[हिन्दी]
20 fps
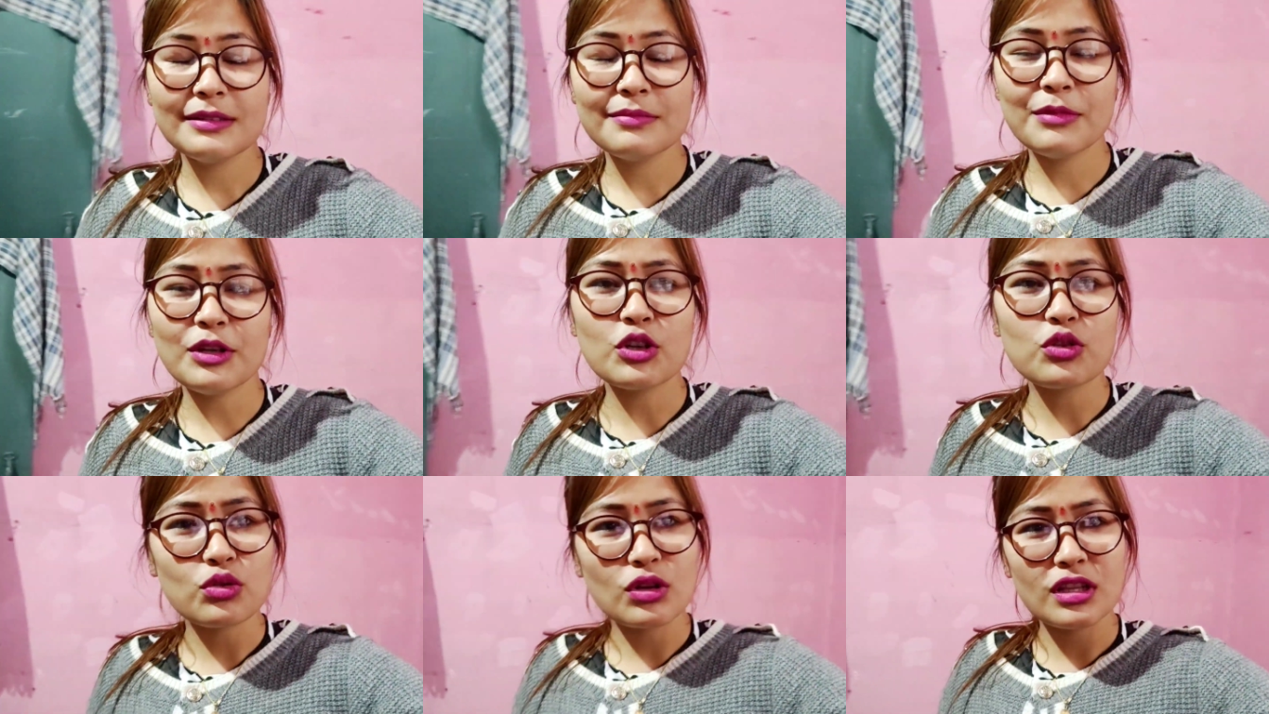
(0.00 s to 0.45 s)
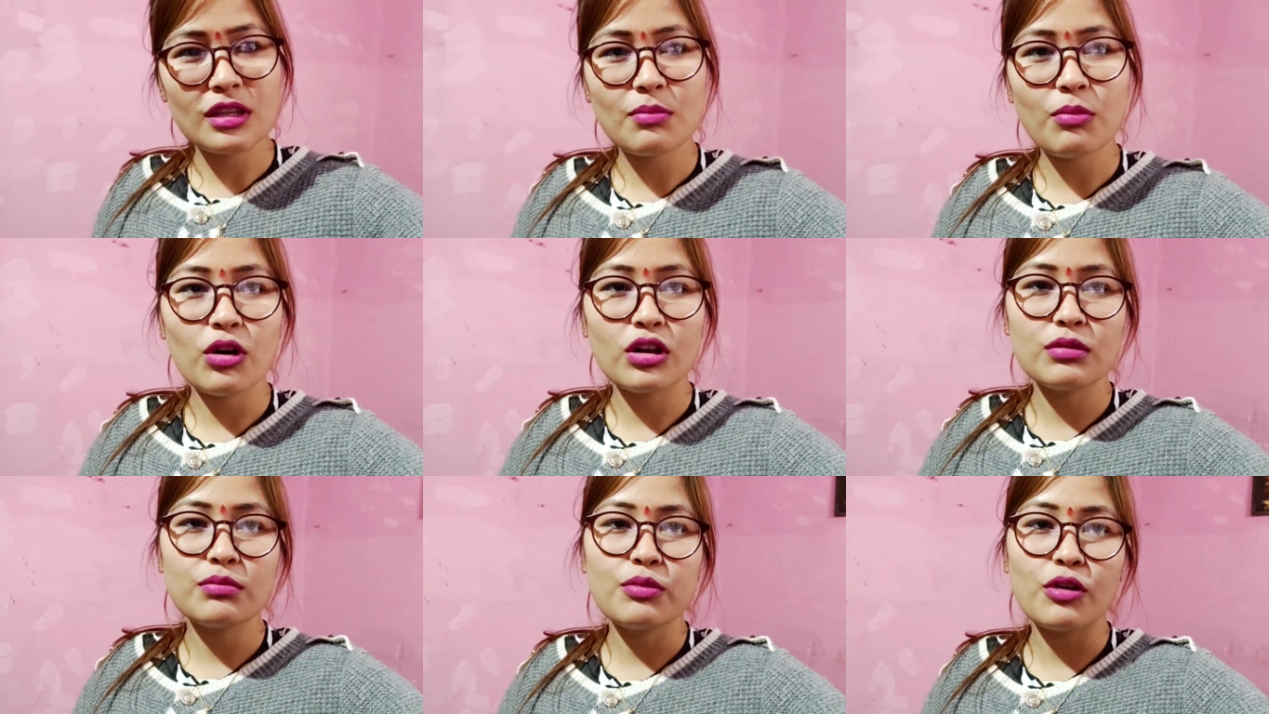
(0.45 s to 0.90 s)
मैंने सुना था
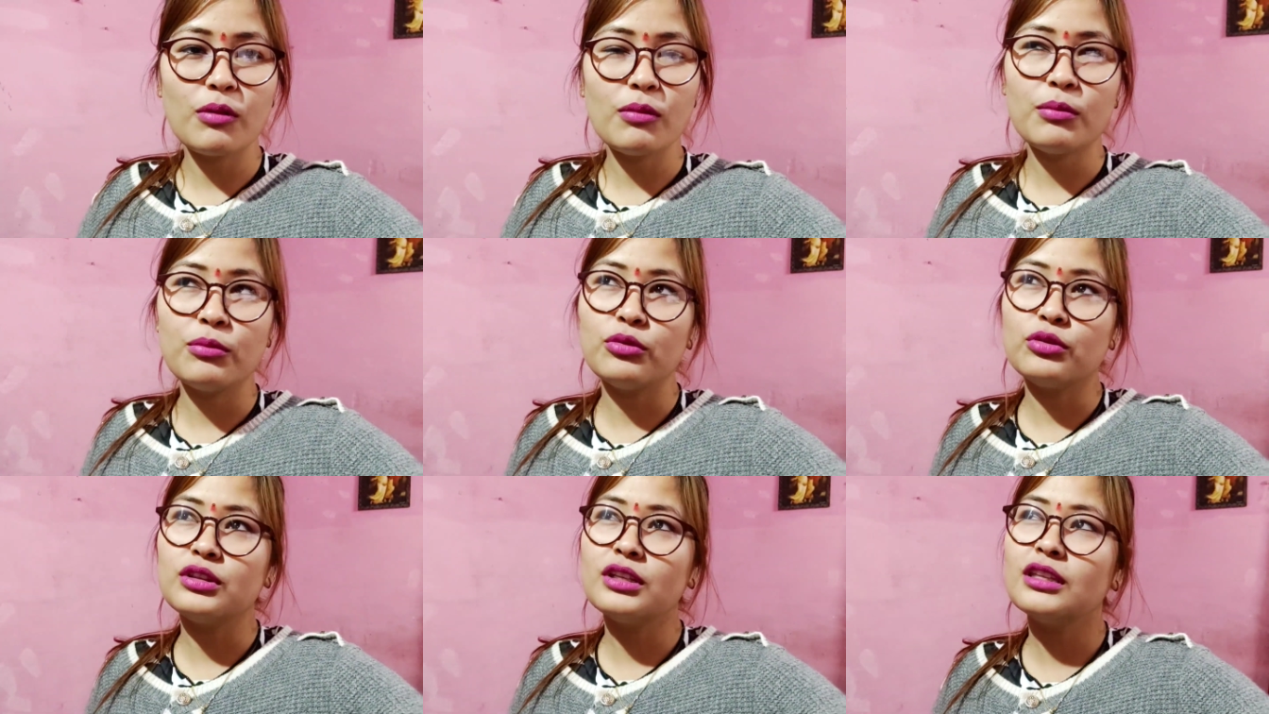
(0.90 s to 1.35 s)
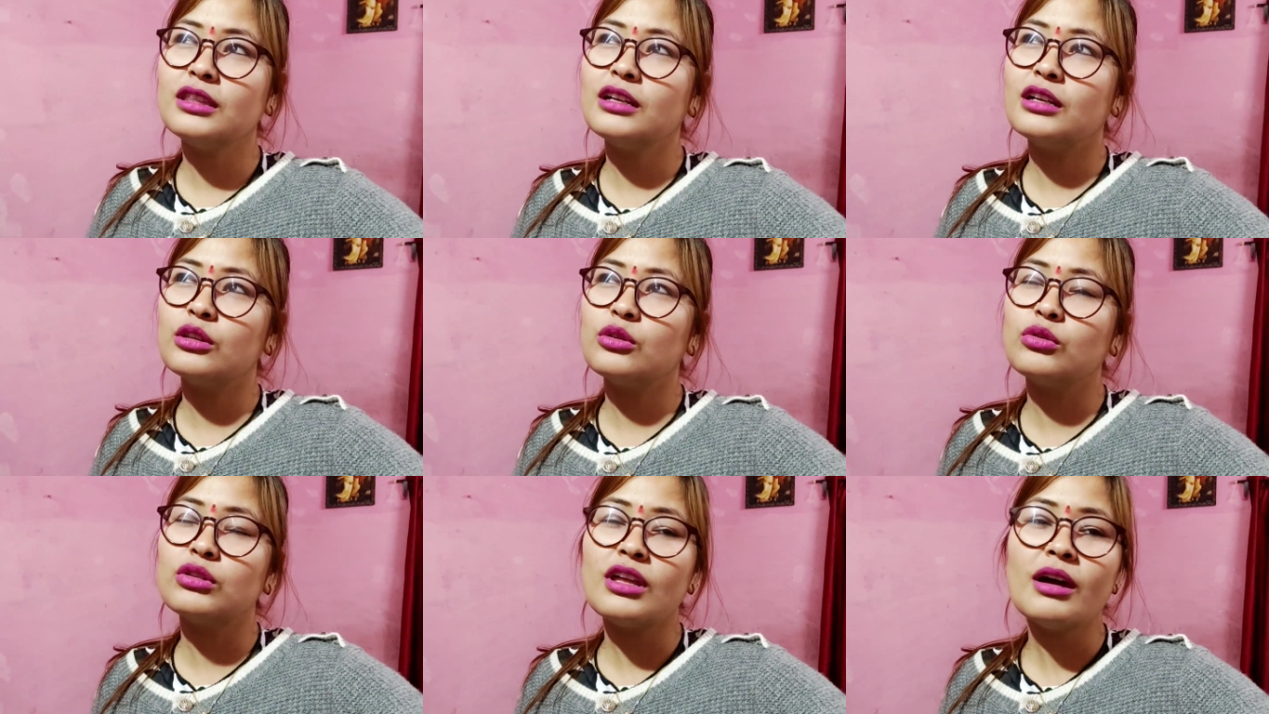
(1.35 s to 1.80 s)
बहुत प्रॉब्लम होती है
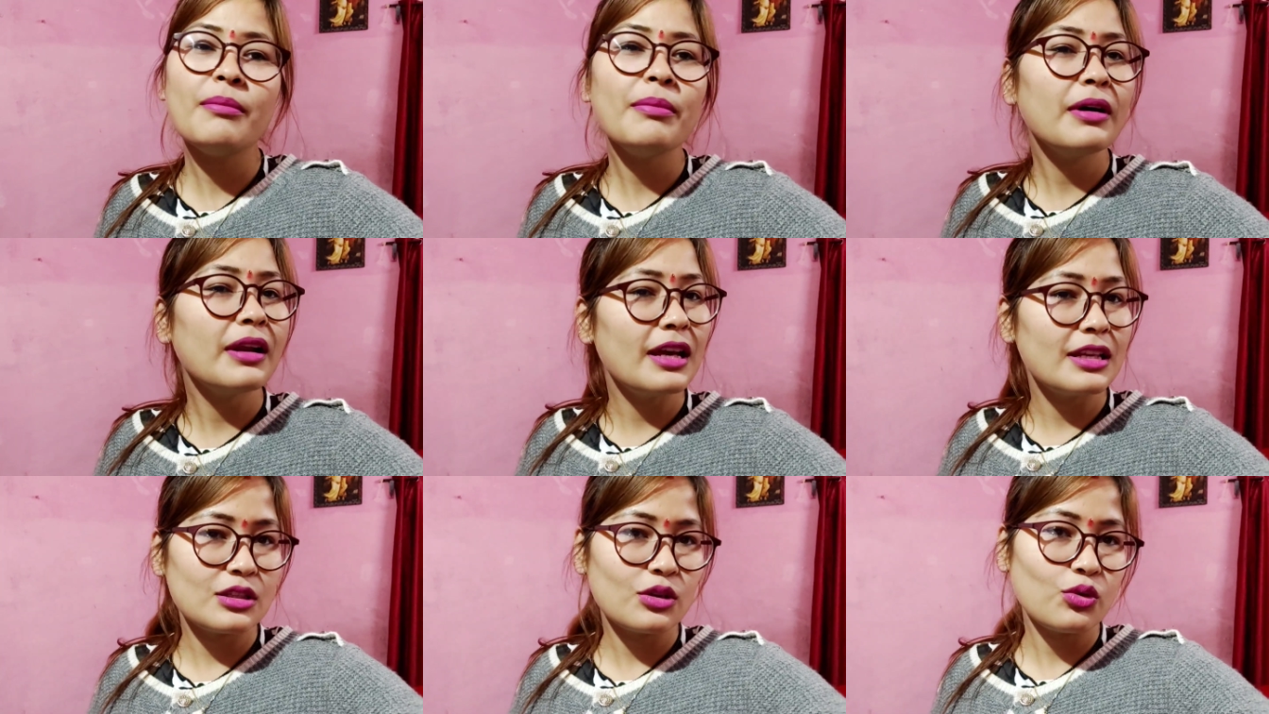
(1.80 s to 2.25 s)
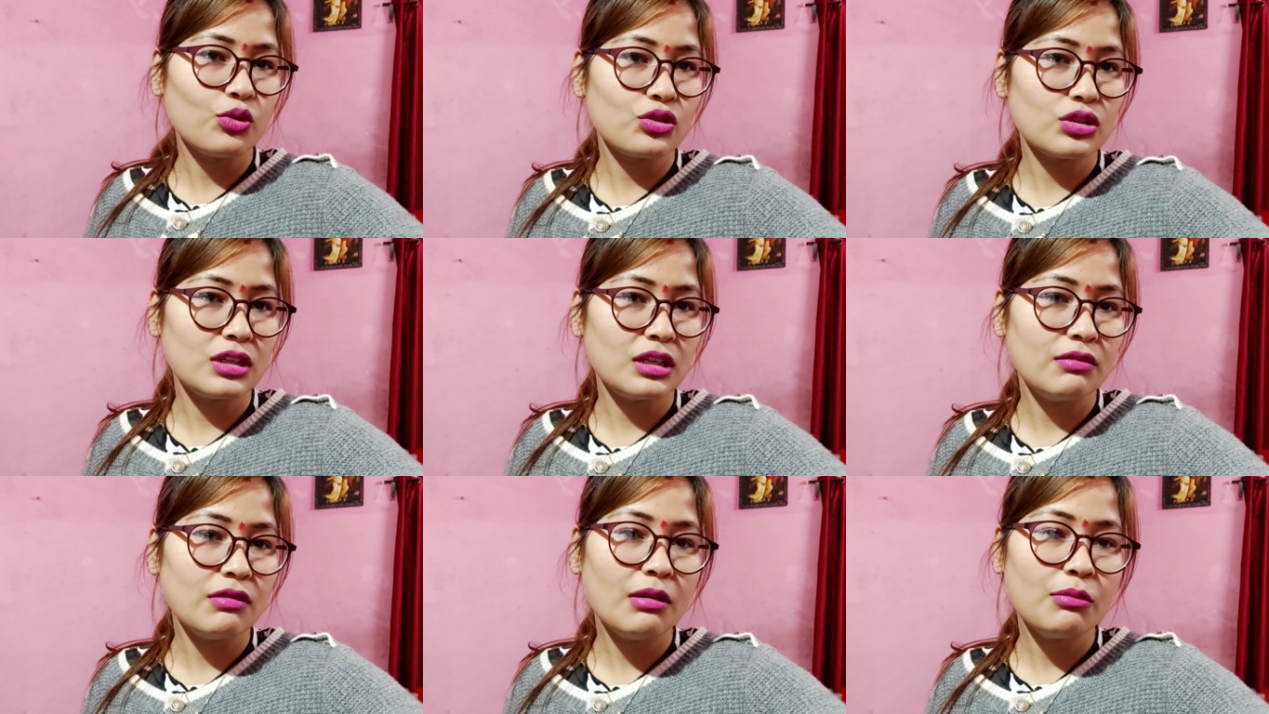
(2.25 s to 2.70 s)
दर्द होता है पर ऐसा
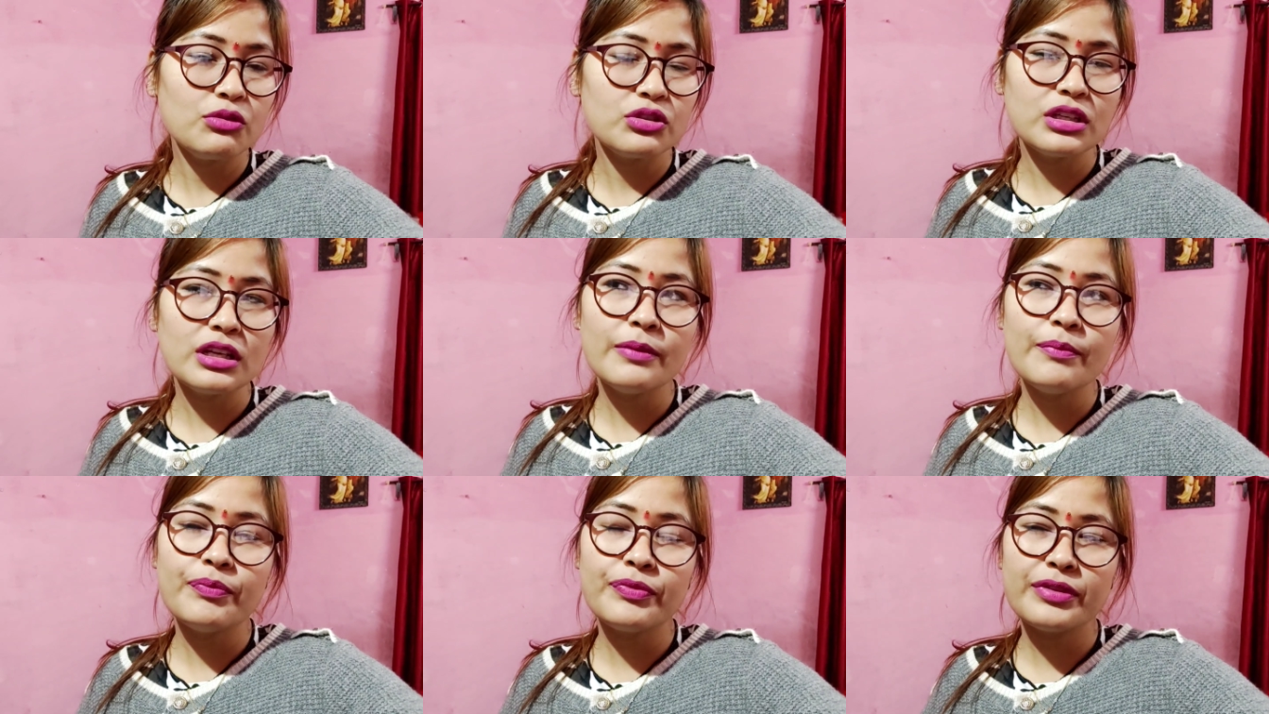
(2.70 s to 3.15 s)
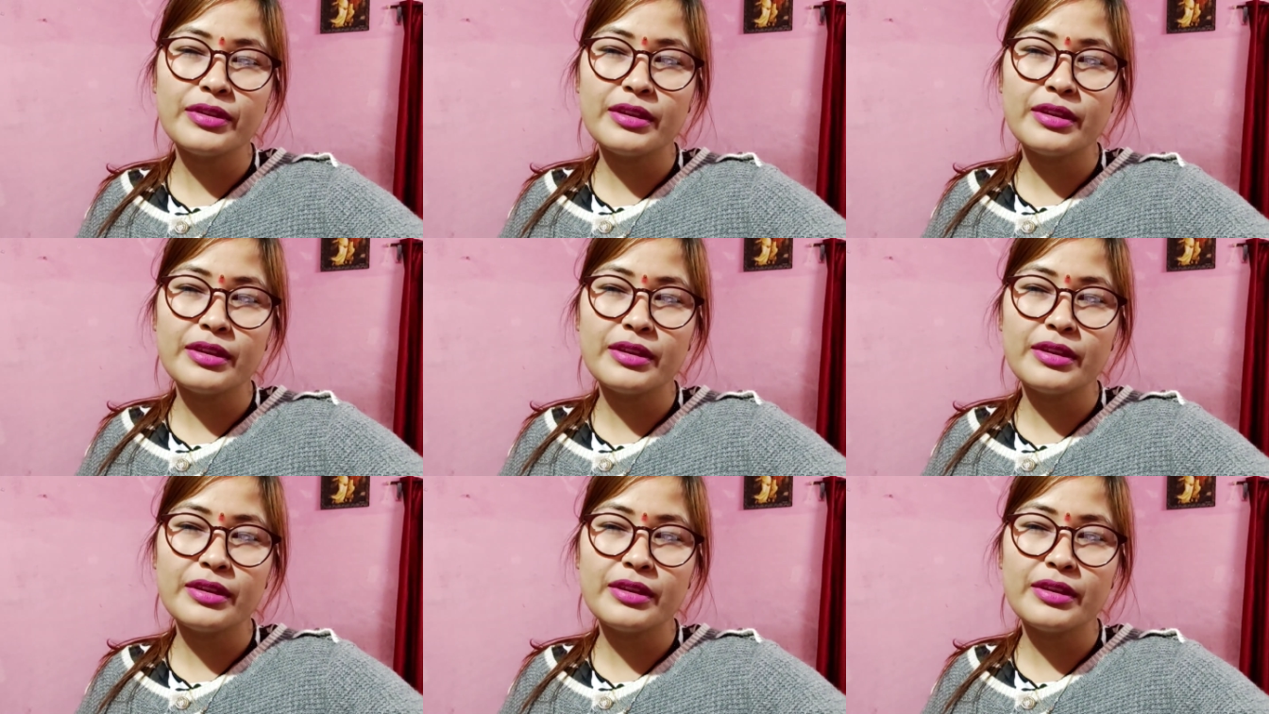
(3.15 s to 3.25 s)
कुछ नहीं हुआ मुझे